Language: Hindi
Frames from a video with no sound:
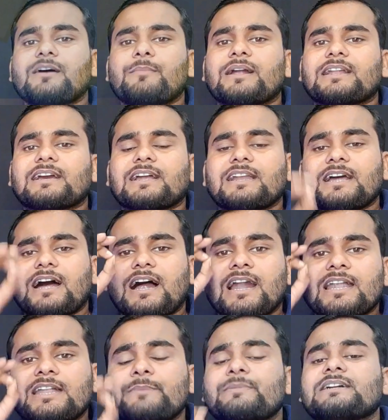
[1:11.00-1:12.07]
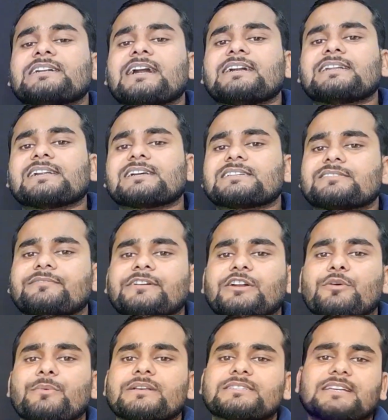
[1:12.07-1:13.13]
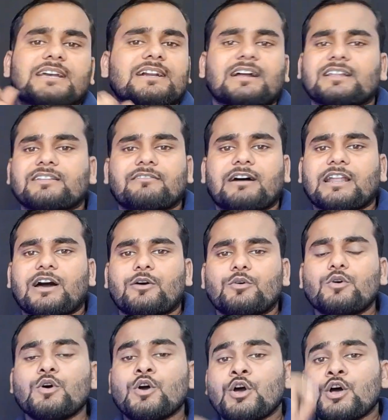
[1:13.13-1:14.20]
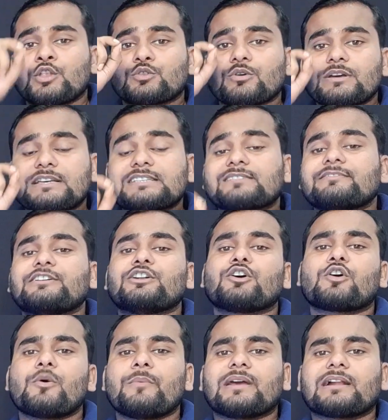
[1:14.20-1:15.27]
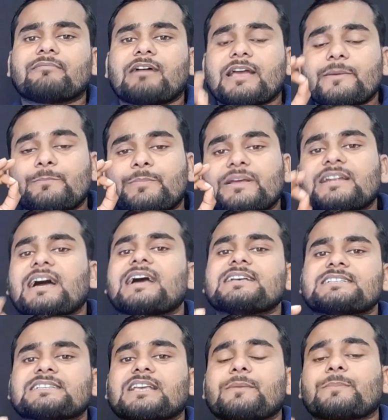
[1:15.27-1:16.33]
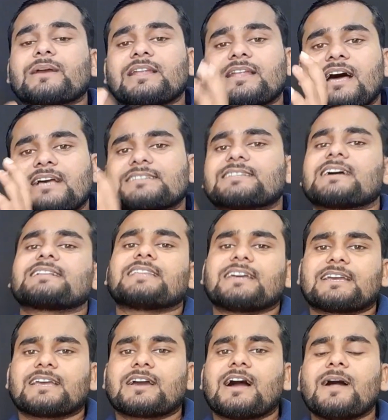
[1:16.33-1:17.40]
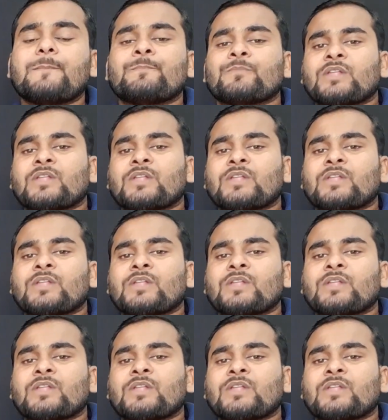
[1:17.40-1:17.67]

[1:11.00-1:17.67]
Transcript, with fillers: कमाने के लिए अनलिमिटेड ट्रिक इस वीडियो में शेयर करने वाला हूं तो इस वीडियो को मेरे भाई बिना स्किप के लास्ट तक देखेगा